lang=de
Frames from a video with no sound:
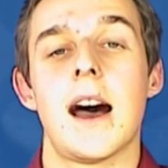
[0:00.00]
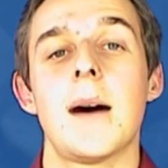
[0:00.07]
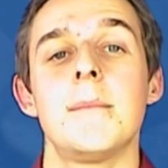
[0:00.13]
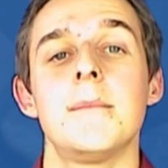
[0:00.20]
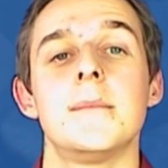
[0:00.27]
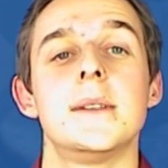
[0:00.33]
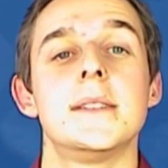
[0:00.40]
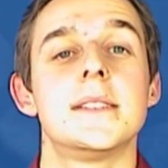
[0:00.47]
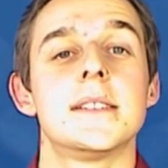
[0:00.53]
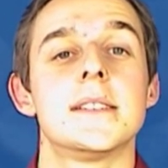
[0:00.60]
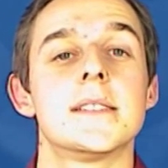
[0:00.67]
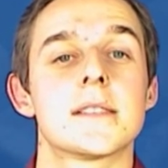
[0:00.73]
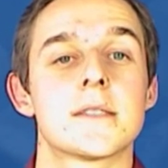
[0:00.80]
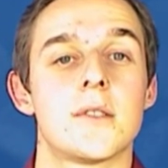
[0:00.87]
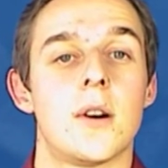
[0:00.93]
Ab Mitte
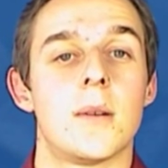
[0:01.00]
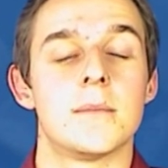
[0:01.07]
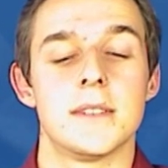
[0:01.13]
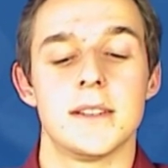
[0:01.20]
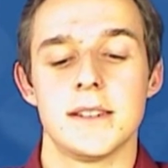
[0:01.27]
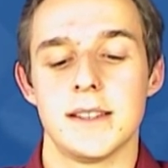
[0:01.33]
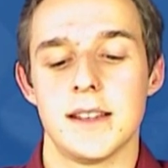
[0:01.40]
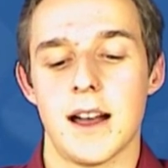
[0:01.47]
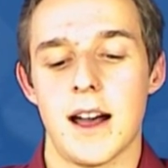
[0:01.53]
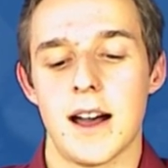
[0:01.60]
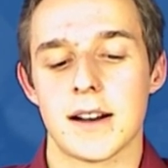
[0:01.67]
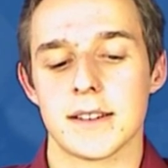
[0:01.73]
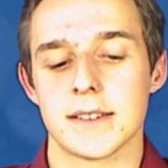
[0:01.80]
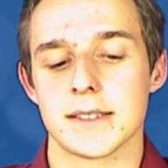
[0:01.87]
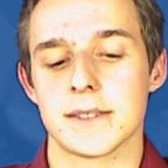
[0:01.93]
des kommenden
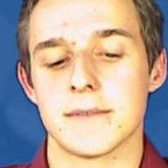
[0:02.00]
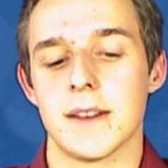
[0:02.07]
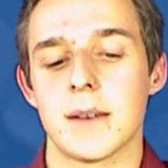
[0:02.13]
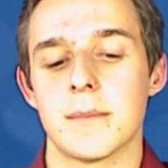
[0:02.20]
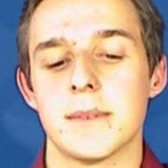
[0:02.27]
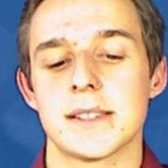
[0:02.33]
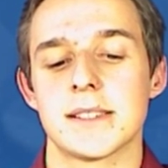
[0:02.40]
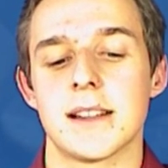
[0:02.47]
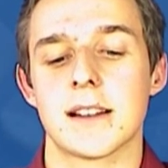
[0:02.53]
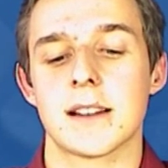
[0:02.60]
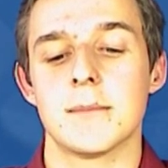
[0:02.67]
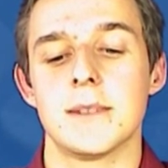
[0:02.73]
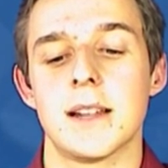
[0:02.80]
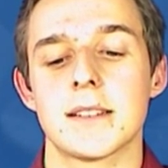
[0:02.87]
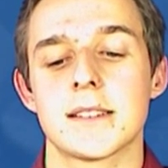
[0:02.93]
Jahres werden bislang
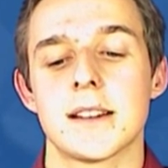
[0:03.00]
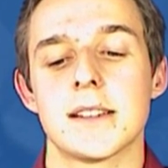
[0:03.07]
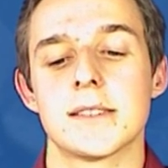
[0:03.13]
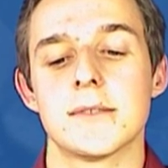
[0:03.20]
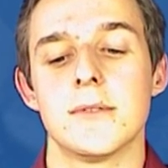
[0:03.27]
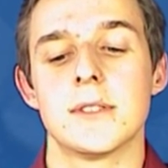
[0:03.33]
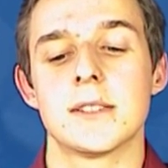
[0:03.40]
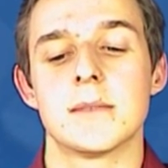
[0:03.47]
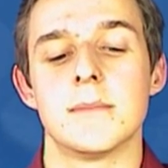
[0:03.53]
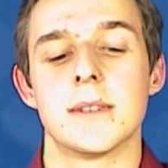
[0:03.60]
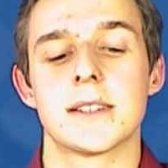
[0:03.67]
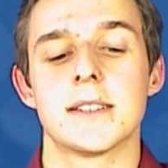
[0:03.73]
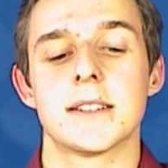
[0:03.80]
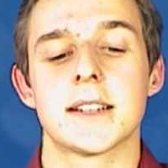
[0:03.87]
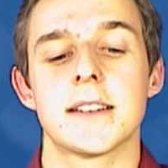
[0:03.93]
im Landkreis Uelzen
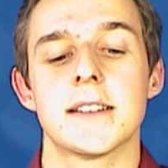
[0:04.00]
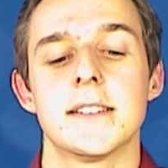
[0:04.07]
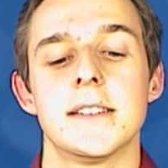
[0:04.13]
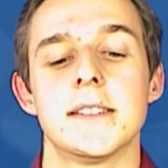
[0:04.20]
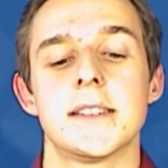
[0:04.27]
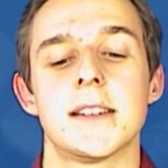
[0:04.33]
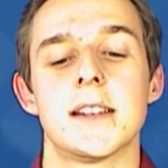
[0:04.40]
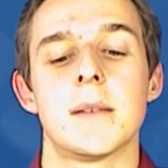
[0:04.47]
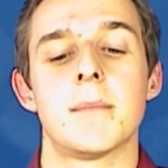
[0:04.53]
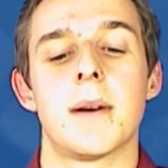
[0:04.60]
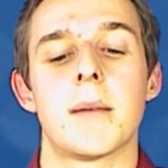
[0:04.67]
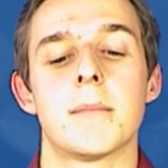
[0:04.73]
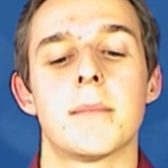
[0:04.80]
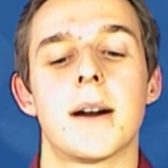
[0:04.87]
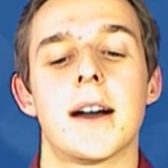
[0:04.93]
mit geringen
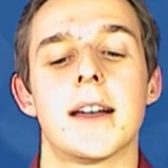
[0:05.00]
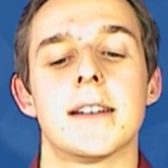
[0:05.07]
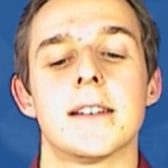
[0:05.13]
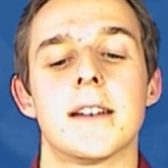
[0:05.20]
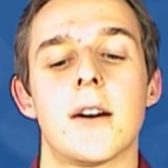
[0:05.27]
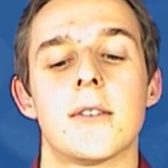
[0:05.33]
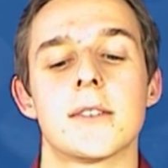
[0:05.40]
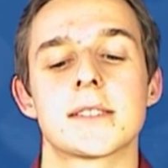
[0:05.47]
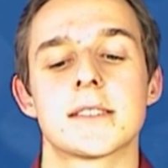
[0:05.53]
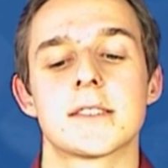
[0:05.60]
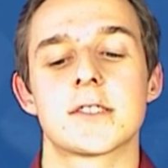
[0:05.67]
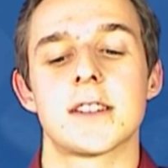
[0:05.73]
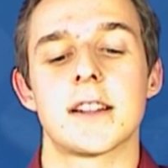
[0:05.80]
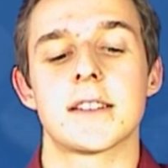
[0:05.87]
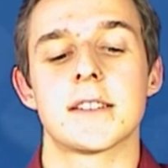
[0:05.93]
Internetbandbreiten
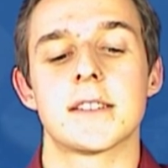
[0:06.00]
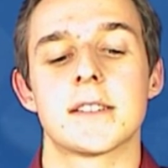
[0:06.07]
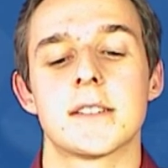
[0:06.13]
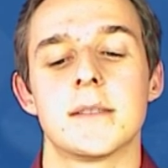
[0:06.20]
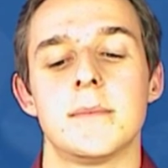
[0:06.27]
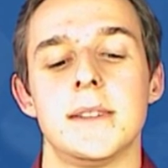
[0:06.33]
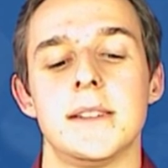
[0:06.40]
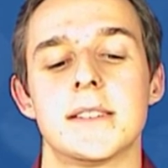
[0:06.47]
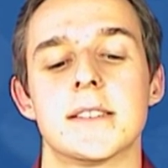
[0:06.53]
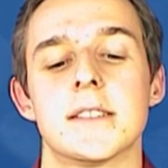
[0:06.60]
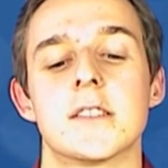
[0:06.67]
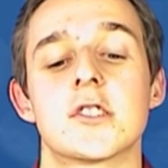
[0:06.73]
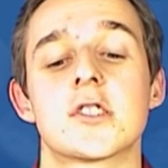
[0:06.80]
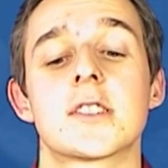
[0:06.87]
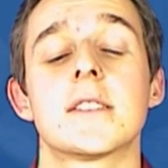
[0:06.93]
ausgestattete
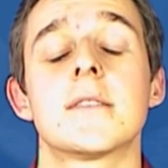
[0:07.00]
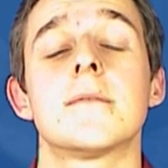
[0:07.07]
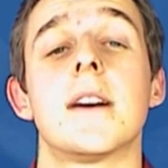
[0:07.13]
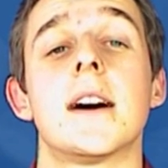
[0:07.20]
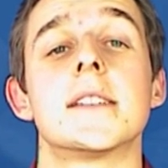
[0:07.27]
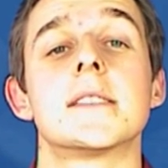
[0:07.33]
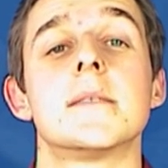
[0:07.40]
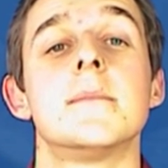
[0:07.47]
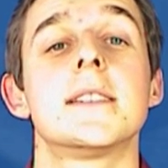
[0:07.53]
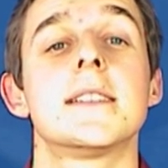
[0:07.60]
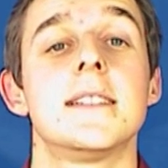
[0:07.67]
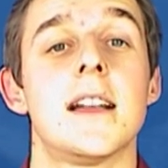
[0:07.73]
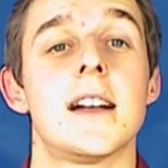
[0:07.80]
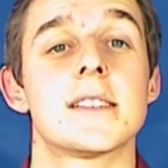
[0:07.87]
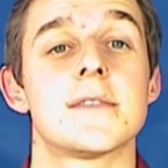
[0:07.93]
Gebiete schrittweise
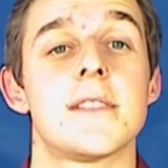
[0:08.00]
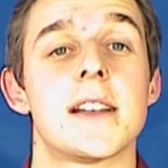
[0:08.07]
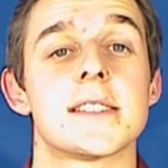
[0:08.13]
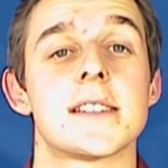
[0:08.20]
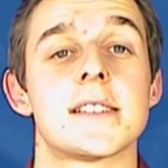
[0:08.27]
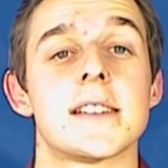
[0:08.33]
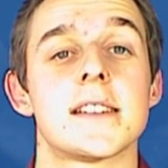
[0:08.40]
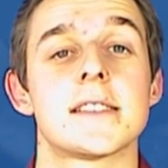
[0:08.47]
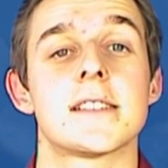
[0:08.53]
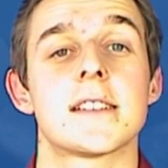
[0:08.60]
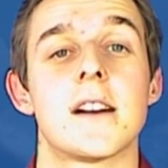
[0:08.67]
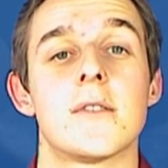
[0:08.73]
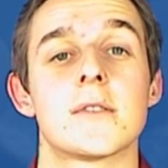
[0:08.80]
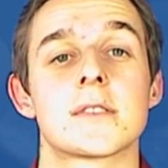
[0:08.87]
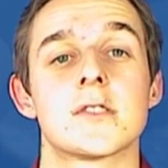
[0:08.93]
mit
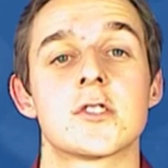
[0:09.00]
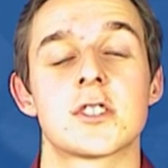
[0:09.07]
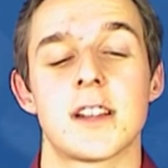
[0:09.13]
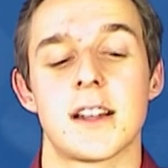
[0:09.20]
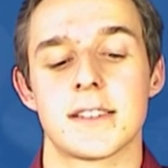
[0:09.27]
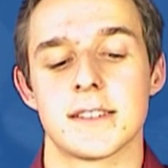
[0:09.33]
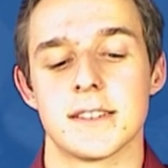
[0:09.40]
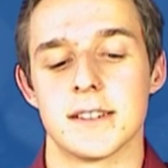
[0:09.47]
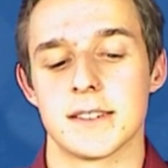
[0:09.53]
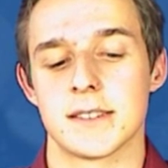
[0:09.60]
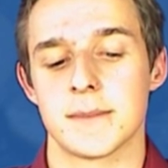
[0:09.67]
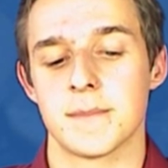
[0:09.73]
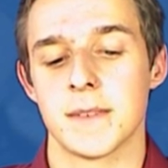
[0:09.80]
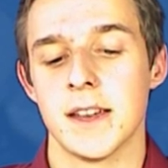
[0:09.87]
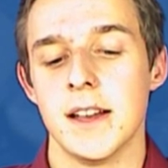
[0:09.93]
Glasfasertechnik
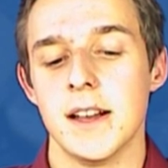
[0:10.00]
ausgestattet.